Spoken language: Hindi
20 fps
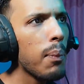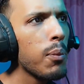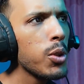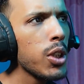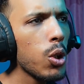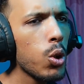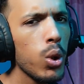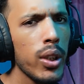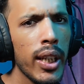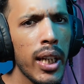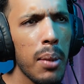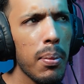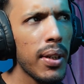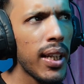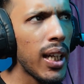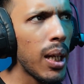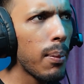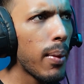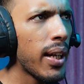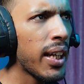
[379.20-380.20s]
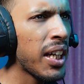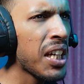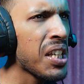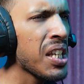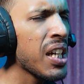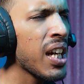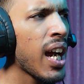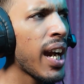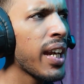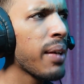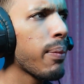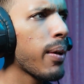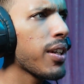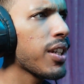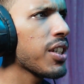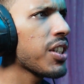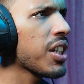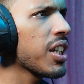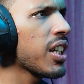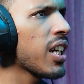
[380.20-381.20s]
मुझे खुद ही नहीं पता कि मैंने कितनी गाड़ी
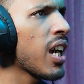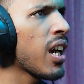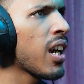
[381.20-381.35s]
परचेज की है